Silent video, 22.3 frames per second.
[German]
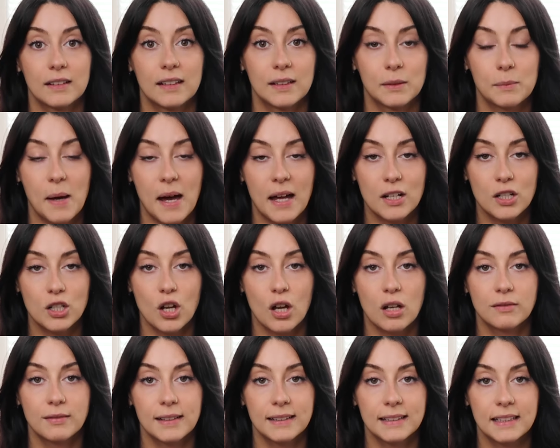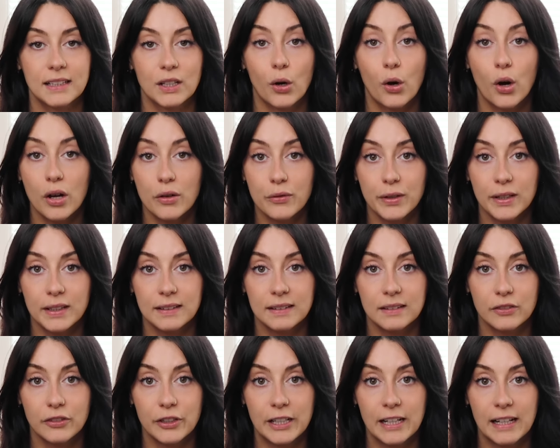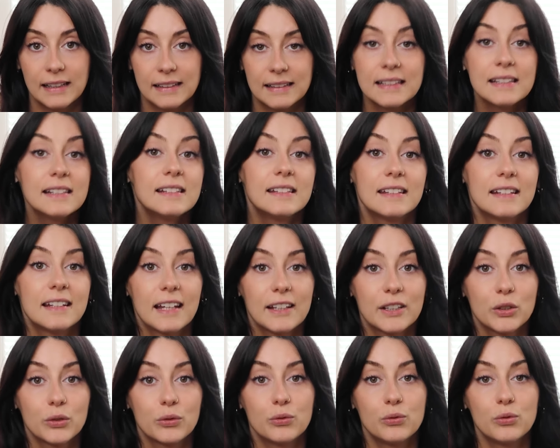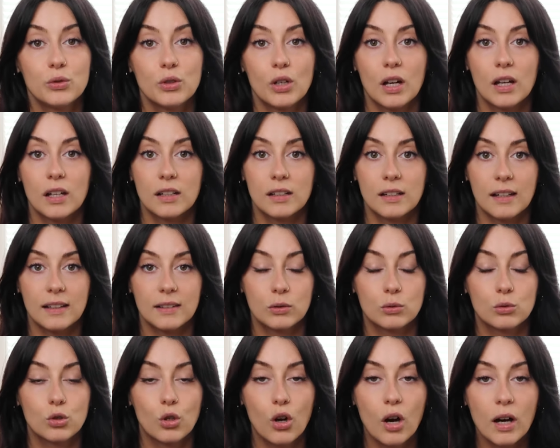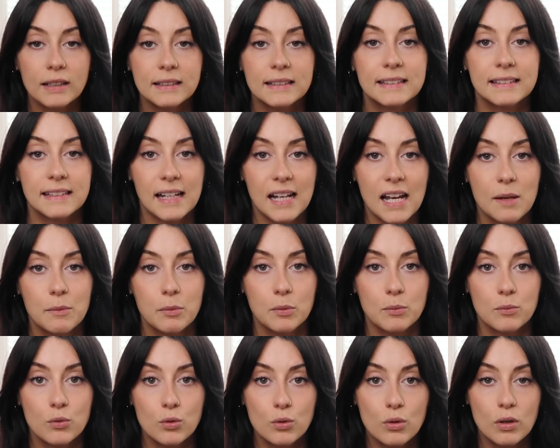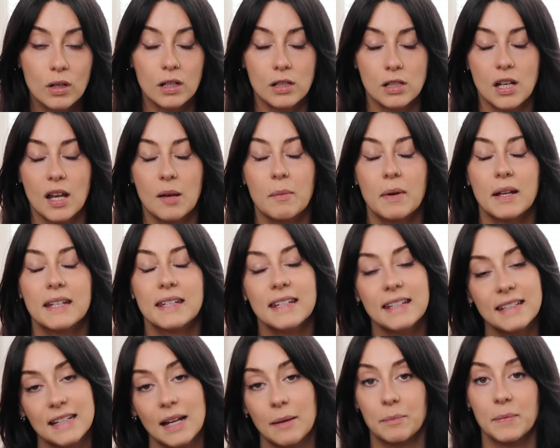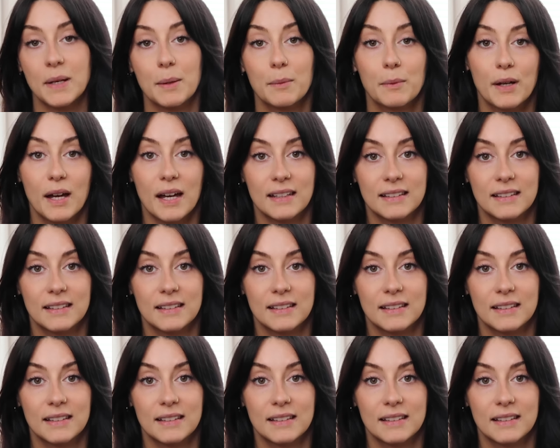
uns jetzt mal anschauen, was denn die häufigsten Fehler sind, die dazu führen, dass du trotz deiner Bemühungen scheinbar nicht abnehmen